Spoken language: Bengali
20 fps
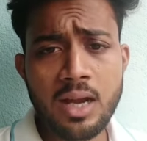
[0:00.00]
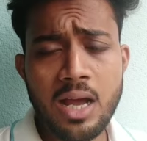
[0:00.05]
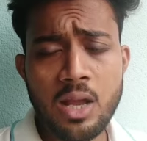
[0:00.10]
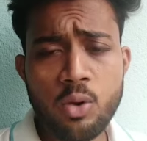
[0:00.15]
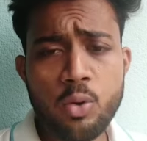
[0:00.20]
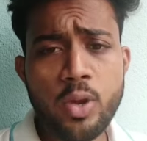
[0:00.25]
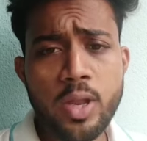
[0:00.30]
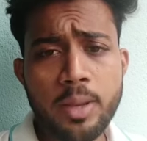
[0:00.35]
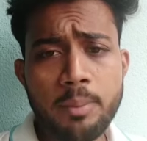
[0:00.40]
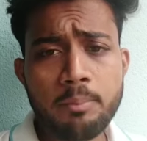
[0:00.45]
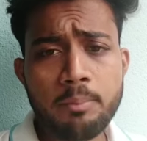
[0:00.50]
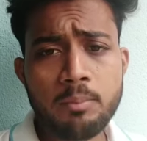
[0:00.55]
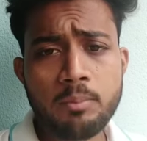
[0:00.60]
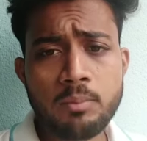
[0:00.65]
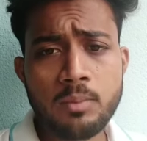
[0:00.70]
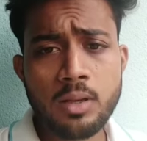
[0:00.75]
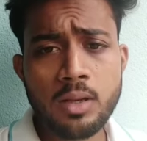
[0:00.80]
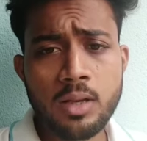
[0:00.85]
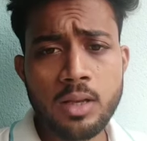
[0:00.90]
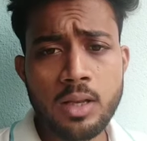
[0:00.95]
কারণে
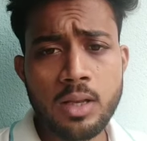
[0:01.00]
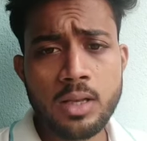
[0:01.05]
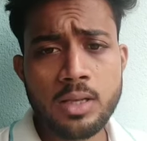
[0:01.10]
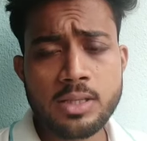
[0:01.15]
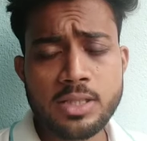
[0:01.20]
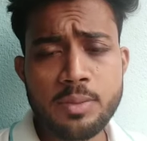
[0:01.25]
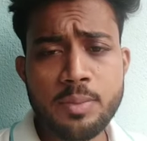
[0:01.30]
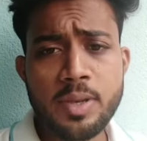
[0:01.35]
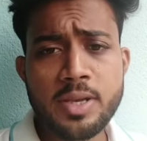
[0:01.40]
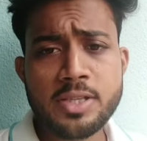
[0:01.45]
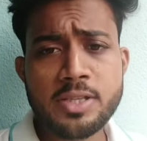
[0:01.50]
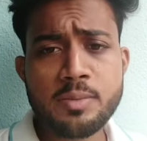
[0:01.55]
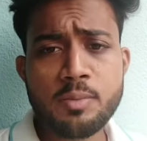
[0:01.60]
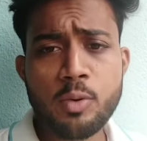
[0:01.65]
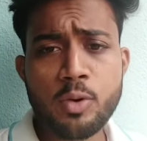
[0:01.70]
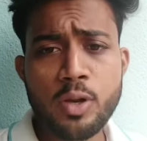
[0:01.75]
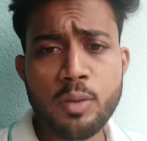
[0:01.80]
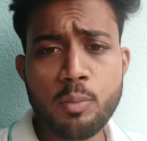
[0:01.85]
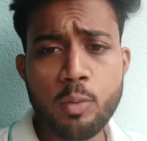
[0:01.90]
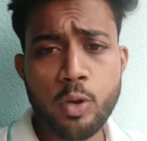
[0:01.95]
সিবিএসই
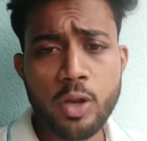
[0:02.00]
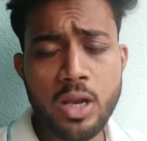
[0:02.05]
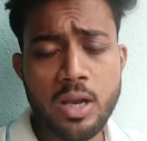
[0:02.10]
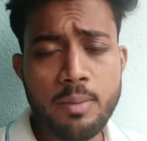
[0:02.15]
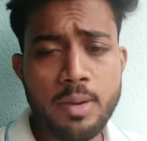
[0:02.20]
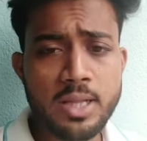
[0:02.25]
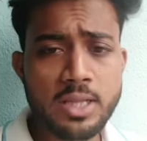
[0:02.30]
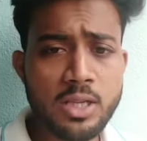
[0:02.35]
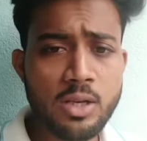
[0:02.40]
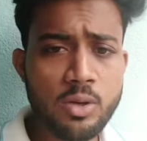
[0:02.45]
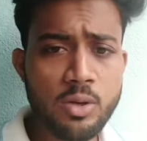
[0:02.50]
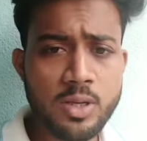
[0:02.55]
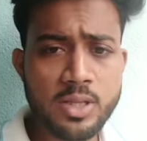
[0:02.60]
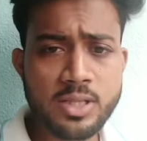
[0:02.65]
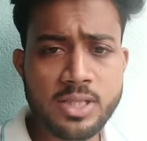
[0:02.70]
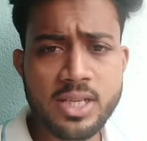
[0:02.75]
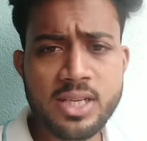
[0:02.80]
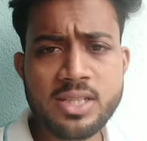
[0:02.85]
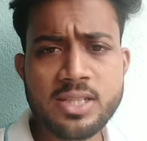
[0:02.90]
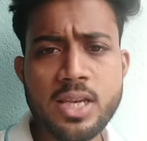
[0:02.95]
বোর্ডের পরীক্ষা বাতিল
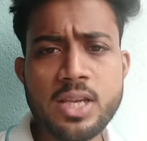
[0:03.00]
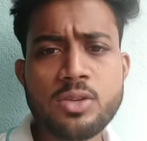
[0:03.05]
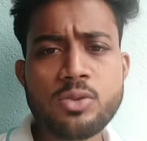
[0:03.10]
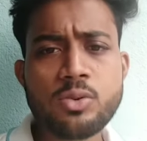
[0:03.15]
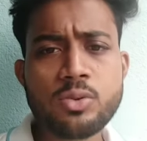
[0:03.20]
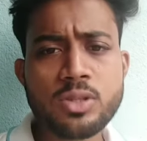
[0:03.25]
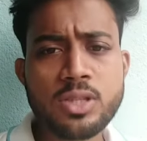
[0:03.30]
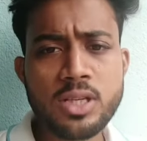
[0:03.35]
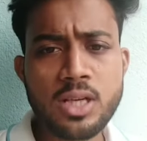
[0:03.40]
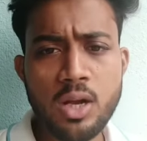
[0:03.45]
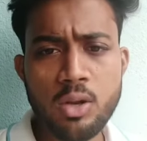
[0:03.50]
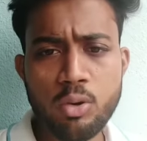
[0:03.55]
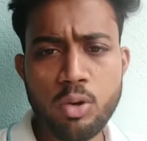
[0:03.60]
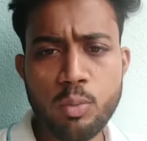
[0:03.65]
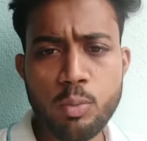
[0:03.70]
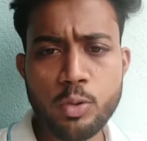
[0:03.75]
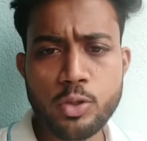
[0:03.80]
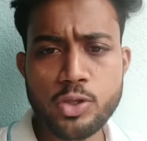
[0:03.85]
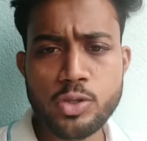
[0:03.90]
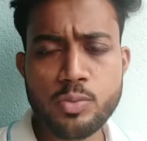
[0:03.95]
হয়েছে সেই যুক্তির কারণে
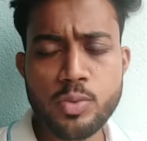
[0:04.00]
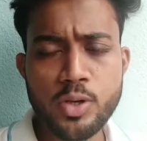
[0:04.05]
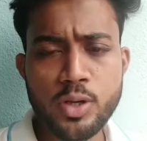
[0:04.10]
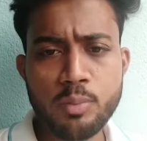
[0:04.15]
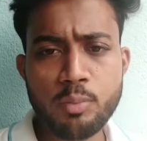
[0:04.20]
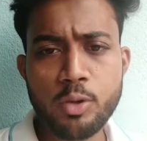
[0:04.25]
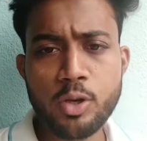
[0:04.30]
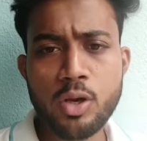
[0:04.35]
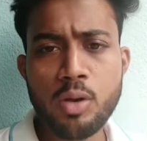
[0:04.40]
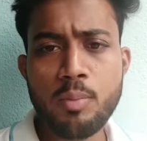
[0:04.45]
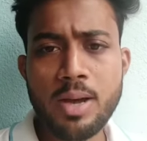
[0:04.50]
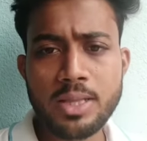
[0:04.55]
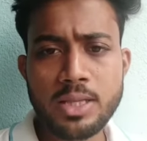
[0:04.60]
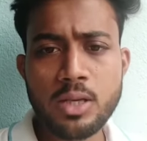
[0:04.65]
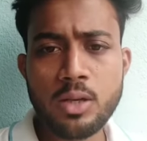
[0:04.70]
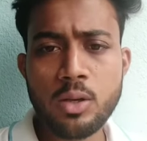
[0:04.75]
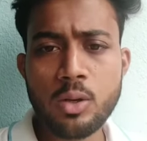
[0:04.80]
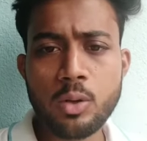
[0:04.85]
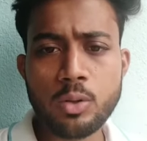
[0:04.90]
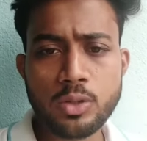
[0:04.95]
পশ্চিমবঙ্গের পরীক্ষা
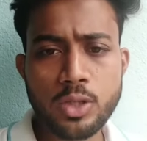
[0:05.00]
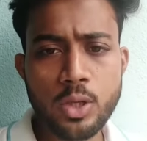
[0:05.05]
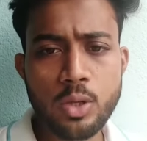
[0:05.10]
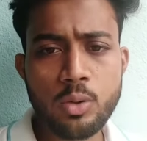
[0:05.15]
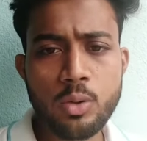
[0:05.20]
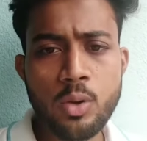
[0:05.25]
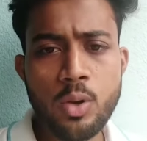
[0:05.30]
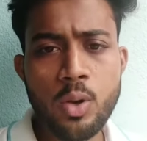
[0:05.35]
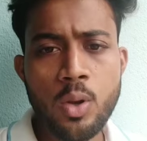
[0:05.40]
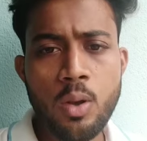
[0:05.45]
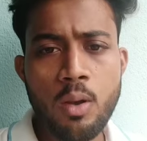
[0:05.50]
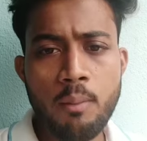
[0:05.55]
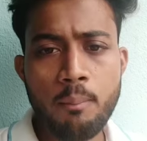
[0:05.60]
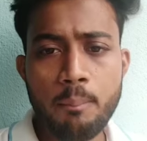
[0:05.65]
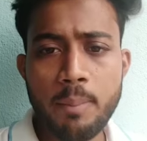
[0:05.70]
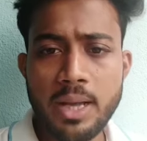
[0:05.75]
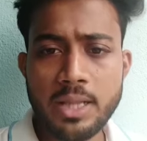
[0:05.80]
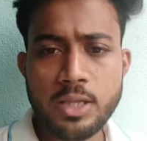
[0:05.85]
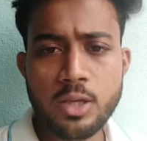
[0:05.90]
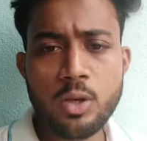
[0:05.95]
বাতিল হতেও
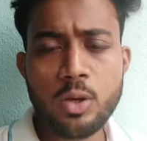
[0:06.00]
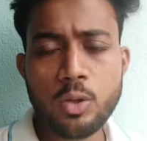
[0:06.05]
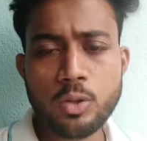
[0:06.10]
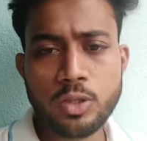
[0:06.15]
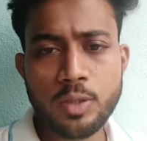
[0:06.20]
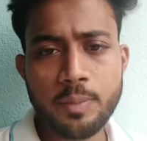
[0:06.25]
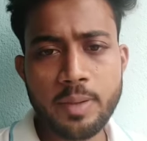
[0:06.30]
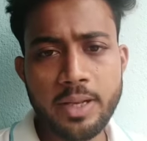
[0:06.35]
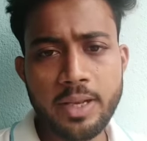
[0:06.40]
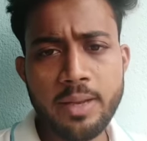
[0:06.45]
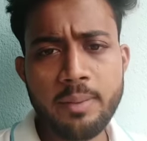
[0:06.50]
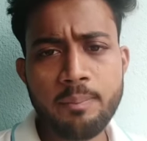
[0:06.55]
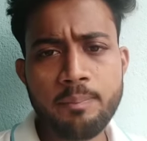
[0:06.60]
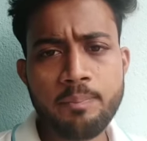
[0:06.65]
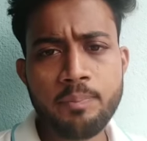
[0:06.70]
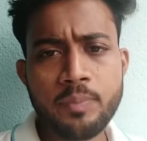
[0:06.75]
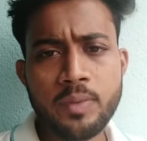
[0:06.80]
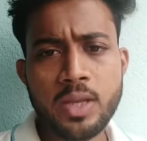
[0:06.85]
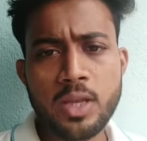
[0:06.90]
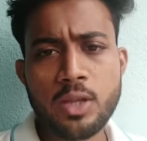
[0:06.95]
বাতিলও হতে পারে
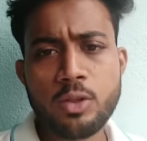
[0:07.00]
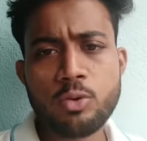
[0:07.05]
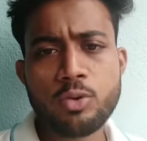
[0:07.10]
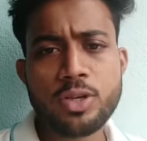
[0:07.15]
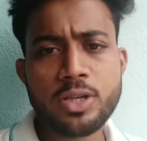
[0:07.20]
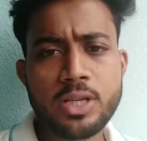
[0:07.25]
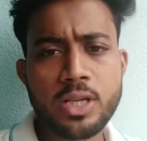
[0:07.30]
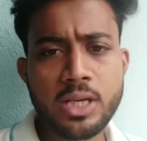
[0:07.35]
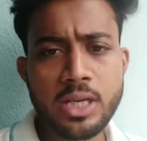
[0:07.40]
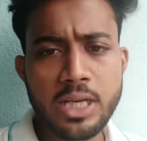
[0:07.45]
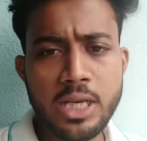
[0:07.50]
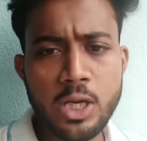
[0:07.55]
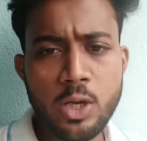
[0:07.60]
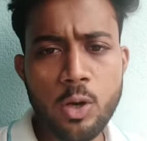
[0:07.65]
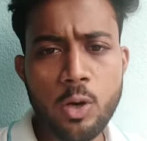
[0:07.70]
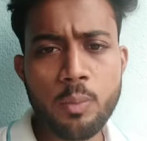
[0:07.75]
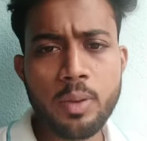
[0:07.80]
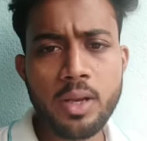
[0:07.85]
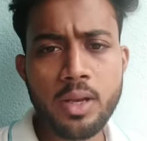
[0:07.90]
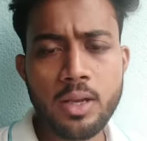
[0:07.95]
কিন্তু সেটা কি
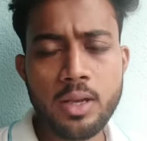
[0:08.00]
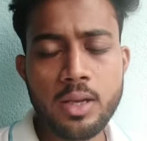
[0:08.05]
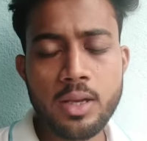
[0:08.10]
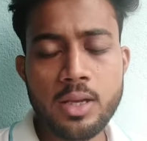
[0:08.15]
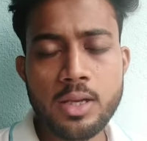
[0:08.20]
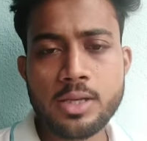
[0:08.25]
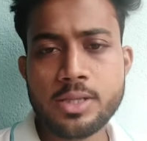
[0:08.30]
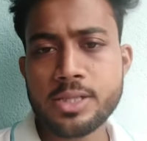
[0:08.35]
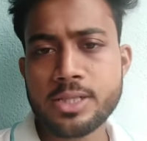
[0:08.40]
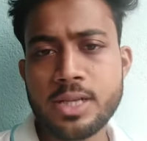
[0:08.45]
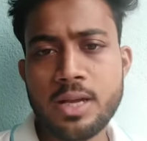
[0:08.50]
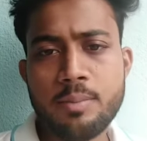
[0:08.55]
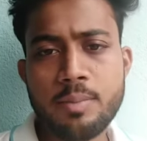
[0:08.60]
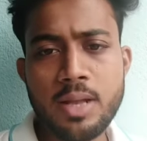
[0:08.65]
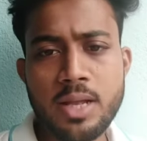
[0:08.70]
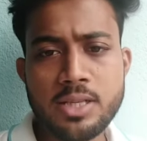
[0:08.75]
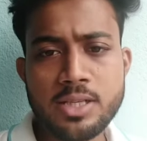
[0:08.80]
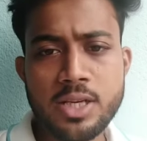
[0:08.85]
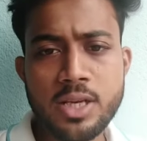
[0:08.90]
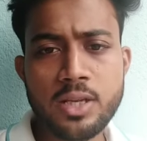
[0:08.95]
হবে সেটা
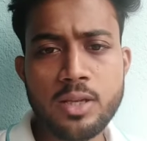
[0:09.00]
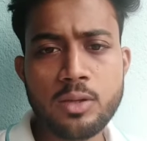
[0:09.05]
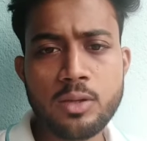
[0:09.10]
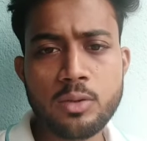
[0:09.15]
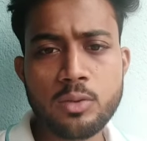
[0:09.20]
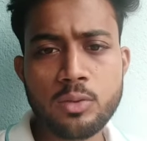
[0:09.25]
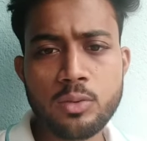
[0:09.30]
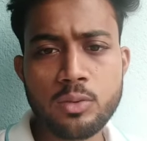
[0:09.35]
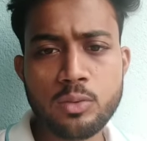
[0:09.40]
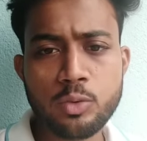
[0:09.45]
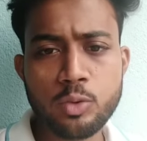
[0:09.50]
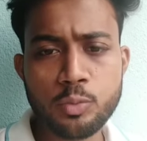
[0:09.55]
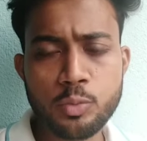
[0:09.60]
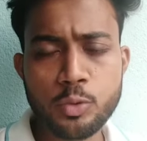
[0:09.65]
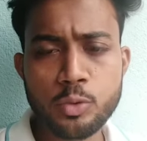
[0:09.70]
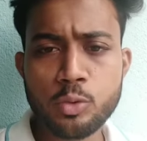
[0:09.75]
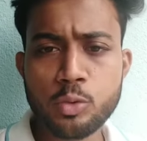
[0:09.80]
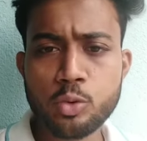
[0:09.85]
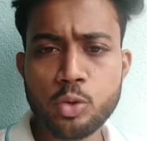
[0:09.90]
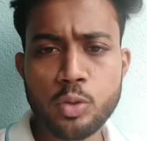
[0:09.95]
আমরা আজকে দুপুর
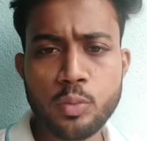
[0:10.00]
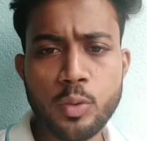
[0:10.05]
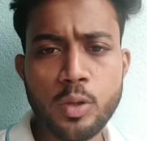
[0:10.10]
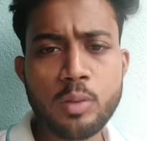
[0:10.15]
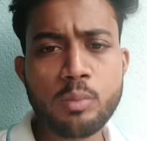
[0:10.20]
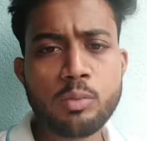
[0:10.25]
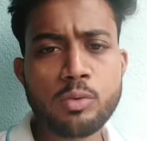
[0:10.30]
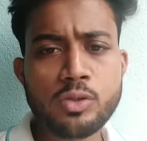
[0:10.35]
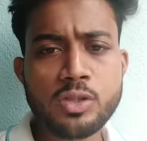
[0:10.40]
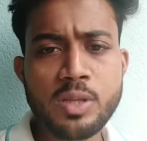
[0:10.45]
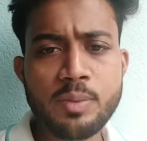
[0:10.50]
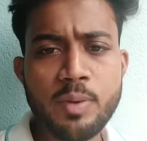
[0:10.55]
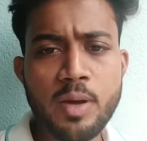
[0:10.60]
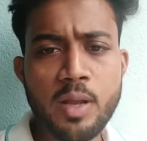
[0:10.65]
দুটোর পরে বুঝতে